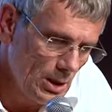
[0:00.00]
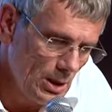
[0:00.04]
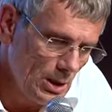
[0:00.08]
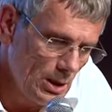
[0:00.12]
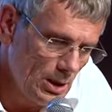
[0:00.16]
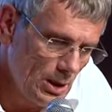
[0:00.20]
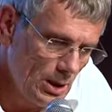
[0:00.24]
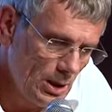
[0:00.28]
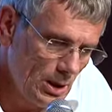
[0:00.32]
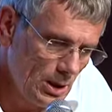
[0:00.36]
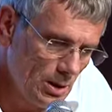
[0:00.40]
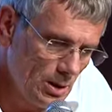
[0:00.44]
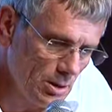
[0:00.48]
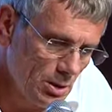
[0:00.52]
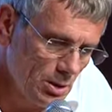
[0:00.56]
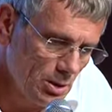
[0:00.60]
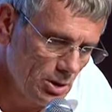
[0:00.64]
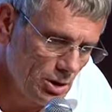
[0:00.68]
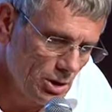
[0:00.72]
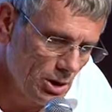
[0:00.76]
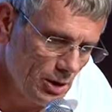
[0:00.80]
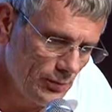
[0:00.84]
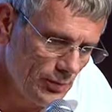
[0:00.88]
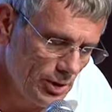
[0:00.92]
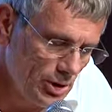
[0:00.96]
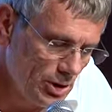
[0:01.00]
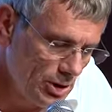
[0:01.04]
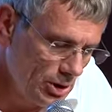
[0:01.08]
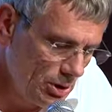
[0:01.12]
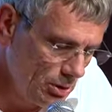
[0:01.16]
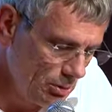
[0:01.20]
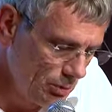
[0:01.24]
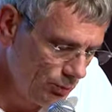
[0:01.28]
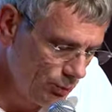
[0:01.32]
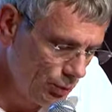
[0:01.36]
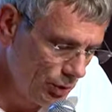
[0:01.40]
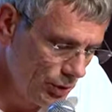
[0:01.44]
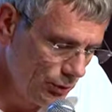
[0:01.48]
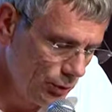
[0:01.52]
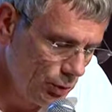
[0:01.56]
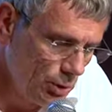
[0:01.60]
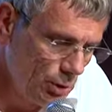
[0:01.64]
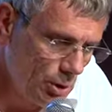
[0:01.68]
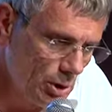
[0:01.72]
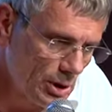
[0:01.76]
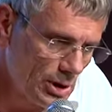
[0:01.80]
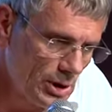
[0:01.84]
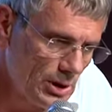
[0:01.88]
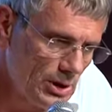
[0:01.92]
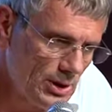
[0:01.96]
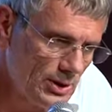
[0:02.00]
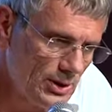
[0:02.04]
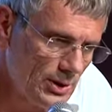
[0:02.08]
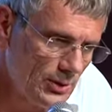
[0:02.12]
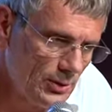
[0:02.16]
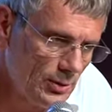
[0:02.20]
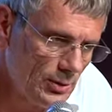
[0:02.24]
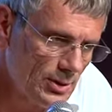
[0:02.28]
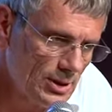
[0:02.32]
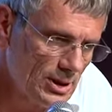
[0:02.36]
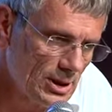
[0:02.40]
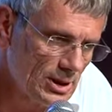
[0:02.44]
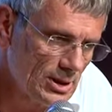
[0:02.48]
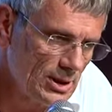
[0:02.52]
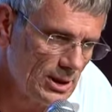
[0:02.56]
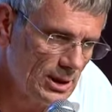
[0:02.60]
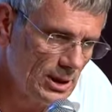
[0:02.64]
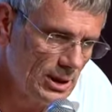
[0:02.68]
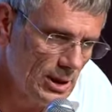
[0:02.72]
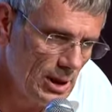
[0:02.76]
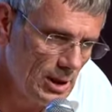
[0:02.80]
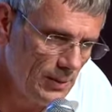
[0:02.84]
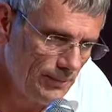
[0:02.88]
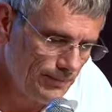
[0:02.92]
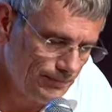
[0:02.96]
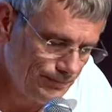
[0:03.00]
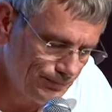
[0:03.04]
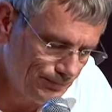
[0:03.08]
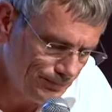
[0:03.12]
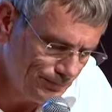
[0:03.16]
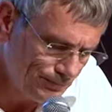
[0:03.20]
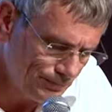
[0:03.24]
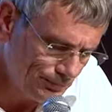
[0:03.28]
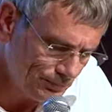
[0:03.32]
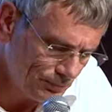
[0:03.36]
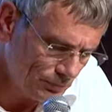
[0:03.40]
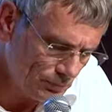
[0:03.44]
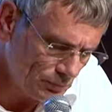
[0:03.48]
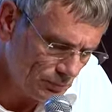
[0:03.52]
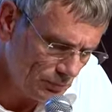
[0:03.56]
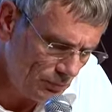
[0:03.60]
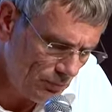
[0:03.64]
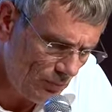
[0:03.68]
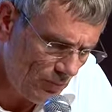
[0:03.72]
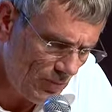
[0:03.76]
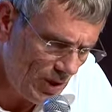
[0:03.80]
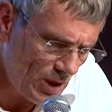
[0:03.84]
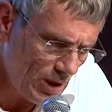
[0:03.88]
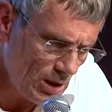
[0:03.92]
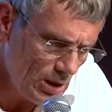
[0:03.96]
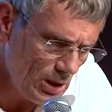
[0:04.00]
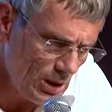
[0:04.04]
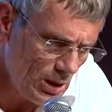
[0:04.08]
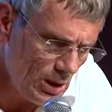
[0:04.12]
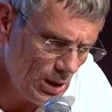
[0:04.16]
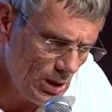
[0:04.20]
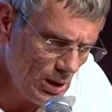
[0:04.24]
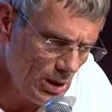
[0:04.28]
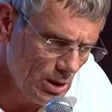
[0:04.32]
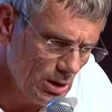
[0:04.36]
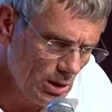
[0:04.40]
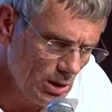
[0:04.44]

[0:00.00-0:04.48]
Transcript: Et j'ai réfléchi du point de vue de l'organisation syndicale et